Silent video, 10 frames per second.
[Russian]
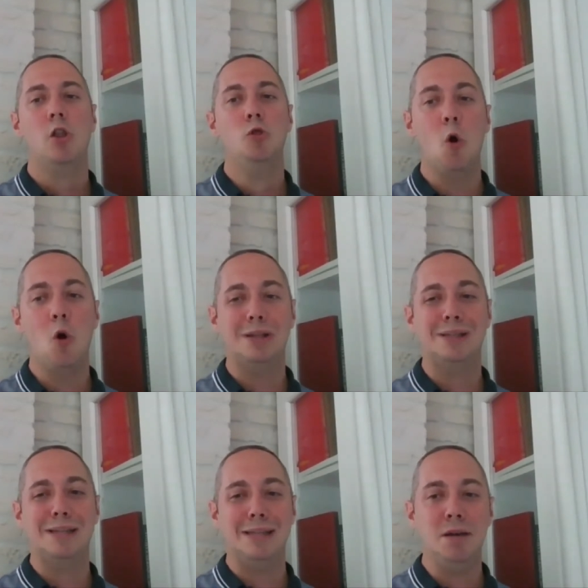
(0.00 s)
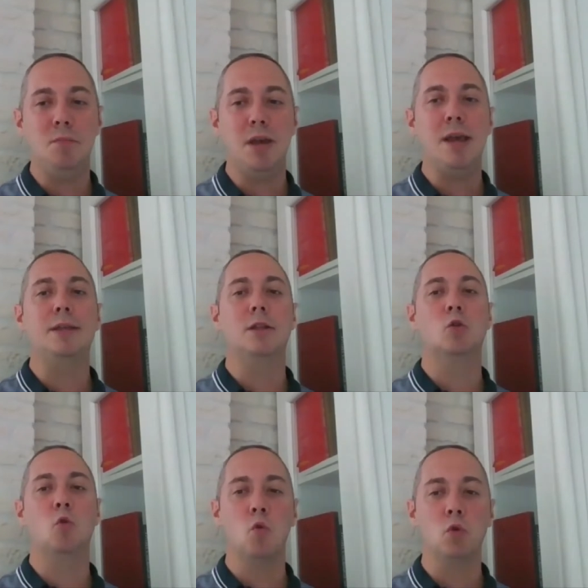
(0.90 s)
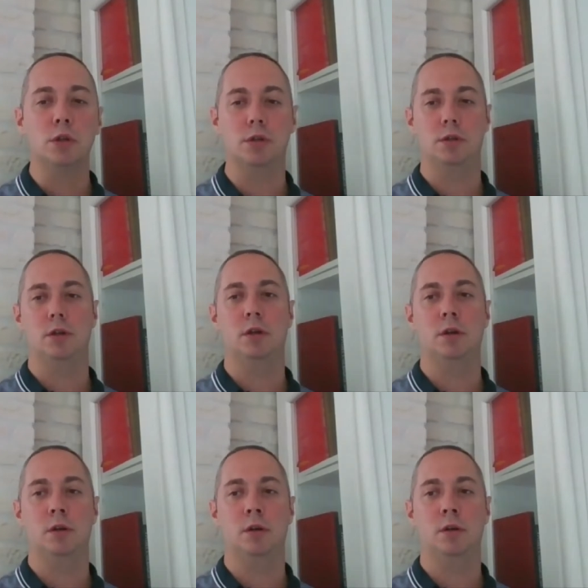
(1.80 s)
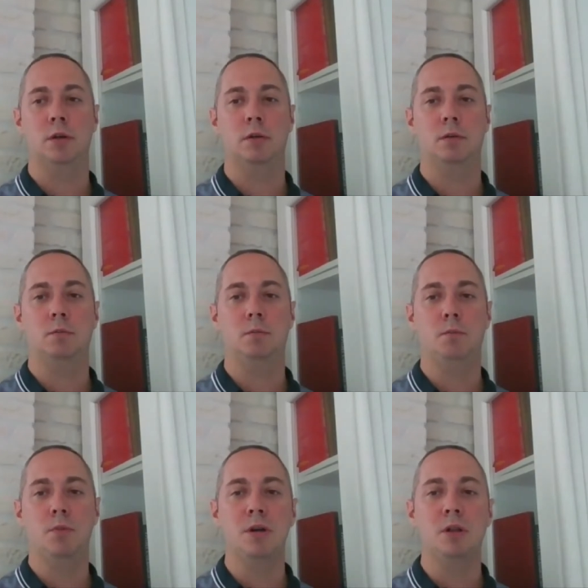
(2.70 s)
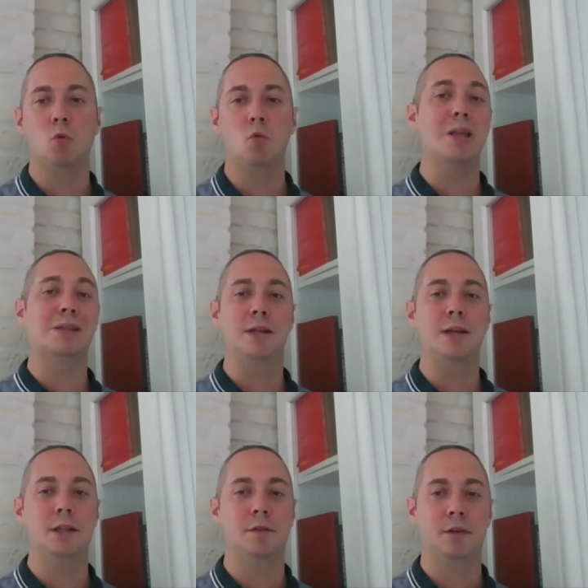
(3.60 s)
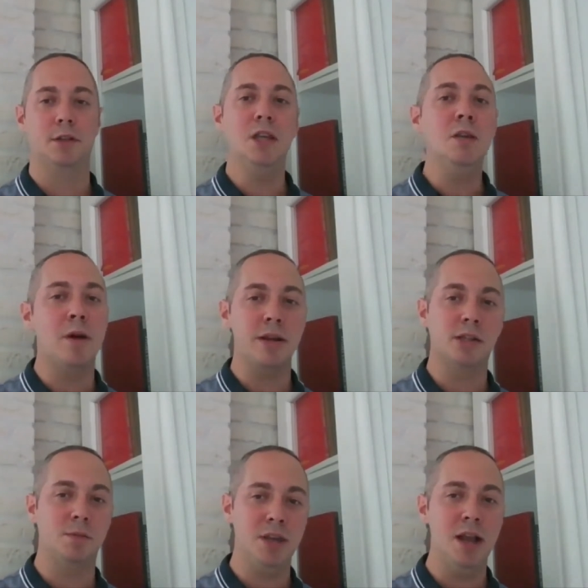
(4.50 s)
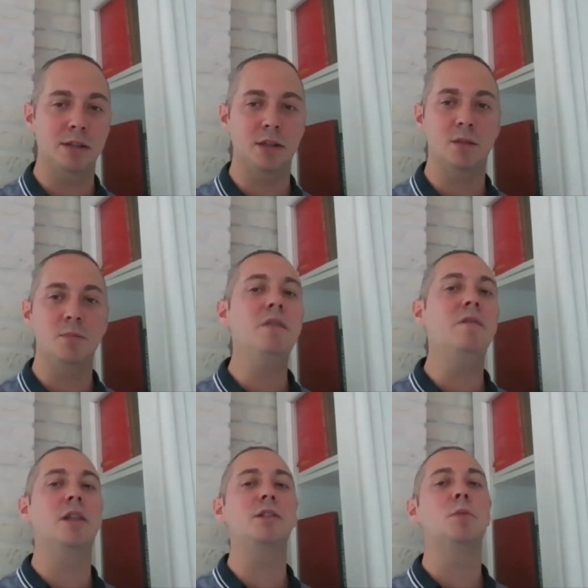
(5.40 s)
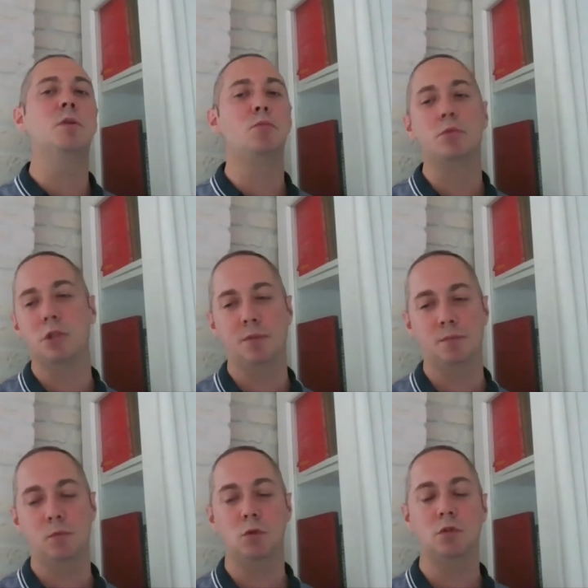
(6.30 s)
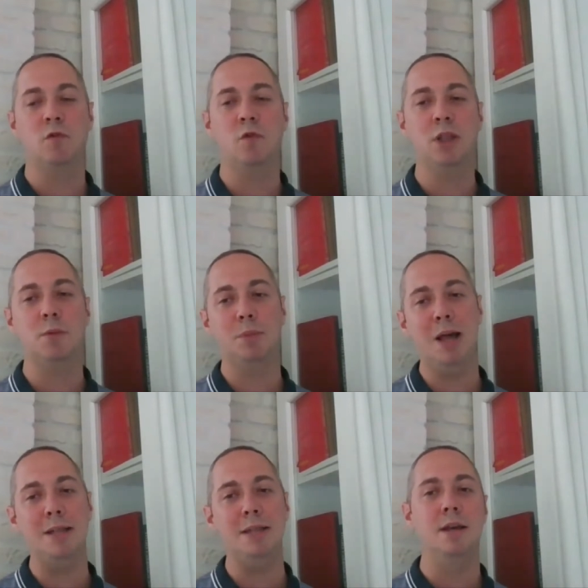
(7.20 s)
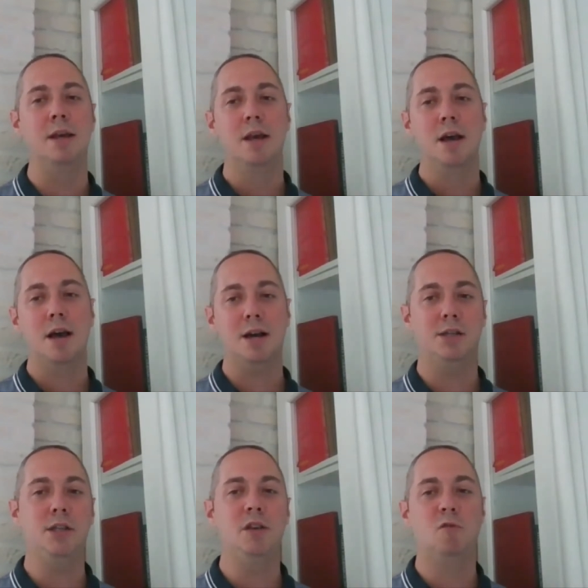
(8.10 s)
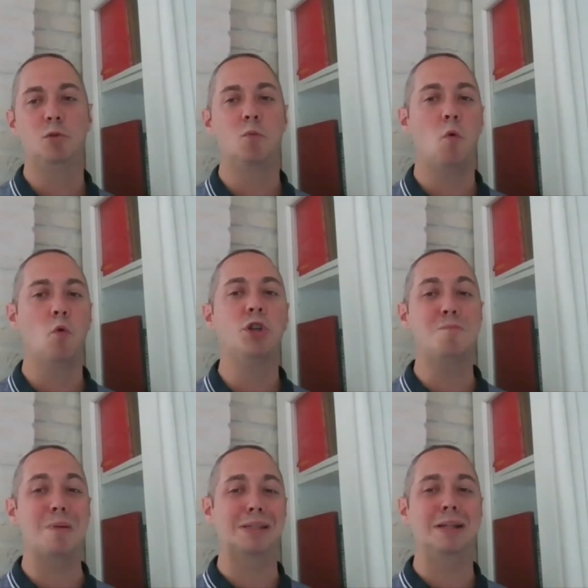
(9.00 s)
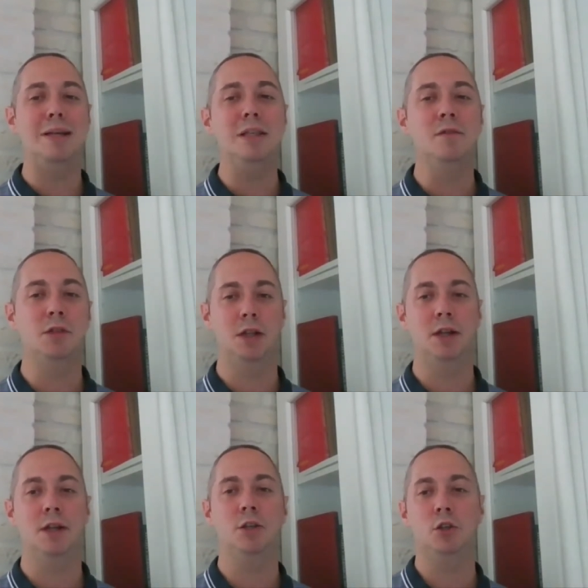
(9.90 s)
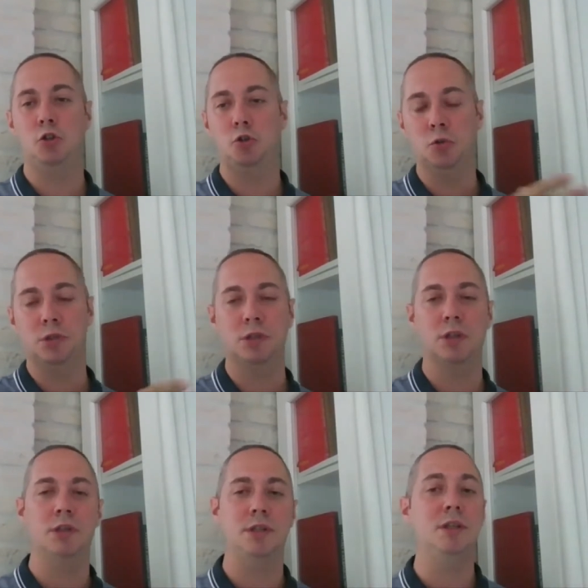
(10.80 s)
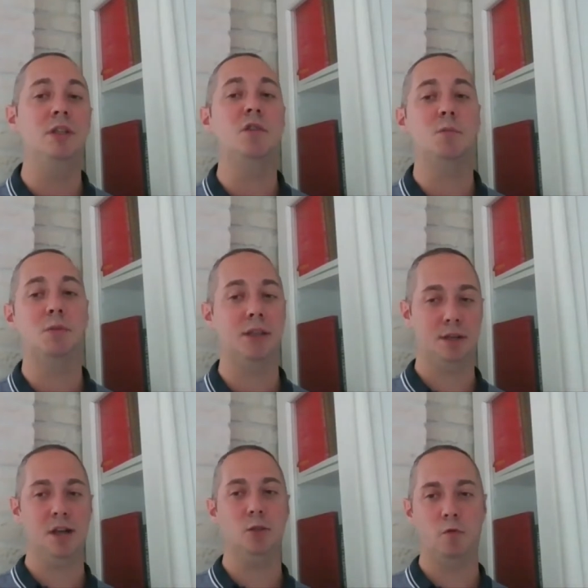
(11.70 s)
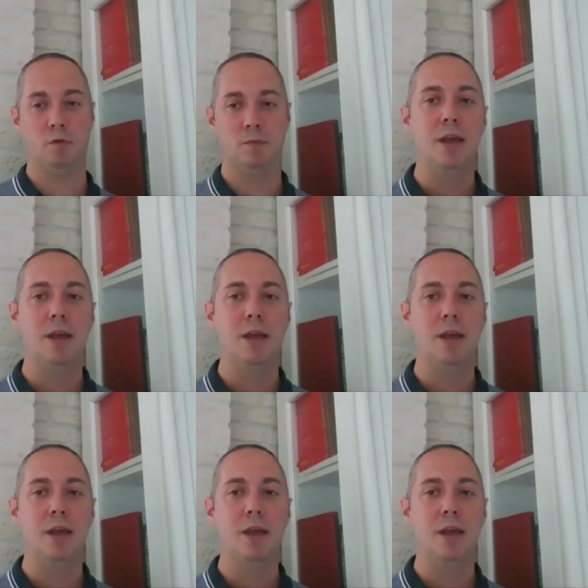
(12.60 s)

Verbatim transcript: Но затем этот курс э, был унаследован и Борисом Ельциным, и Владимиром Путиным. То есть в этом плане Россия, в общем, очень последовательна еще с середины 80-х годов.